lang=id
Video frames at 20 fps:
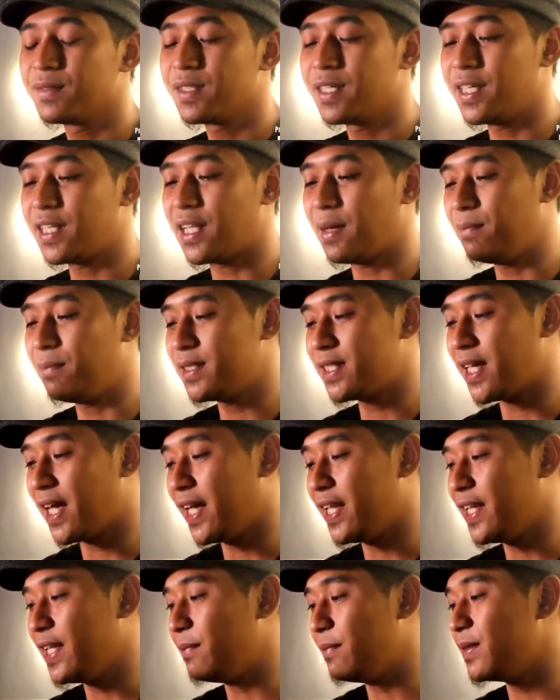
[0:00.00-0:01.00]
Kita bisa
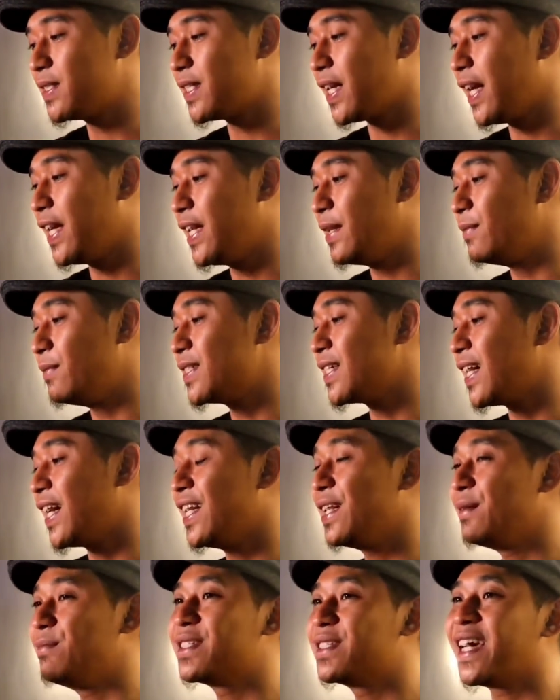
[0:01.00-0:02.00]
ini, bisa ini, bisa
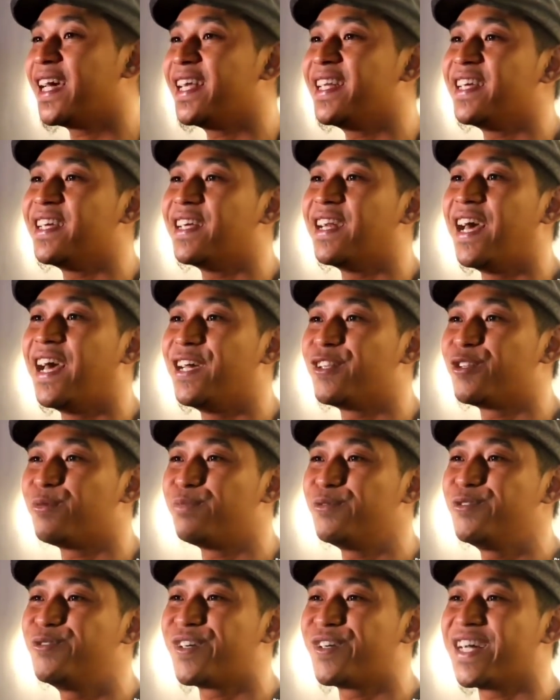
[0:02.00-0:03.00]
ini, bisa ini. Lah itu
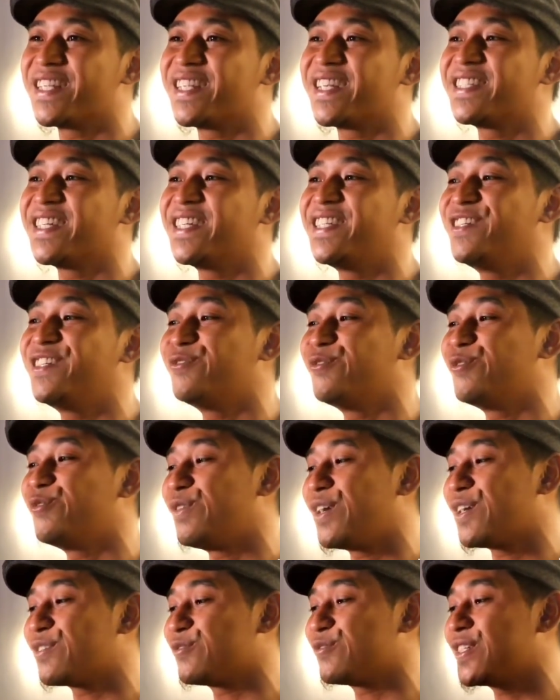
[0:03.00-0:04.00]
pun juga terjadi
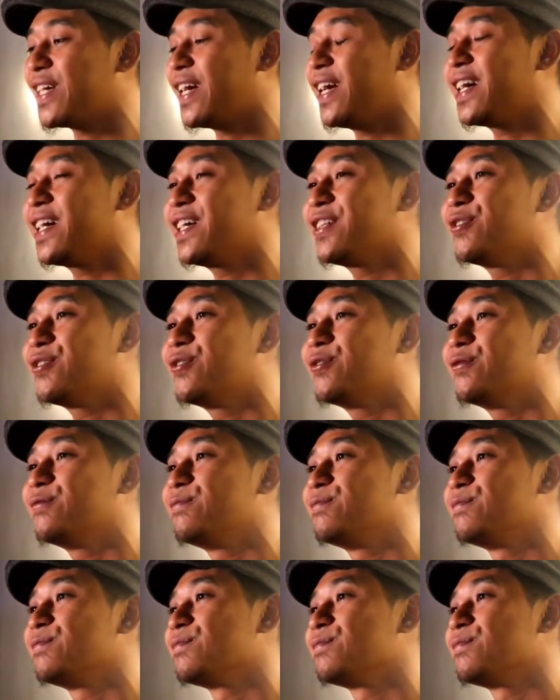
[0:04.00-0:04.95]
dulu waktu saya gitu.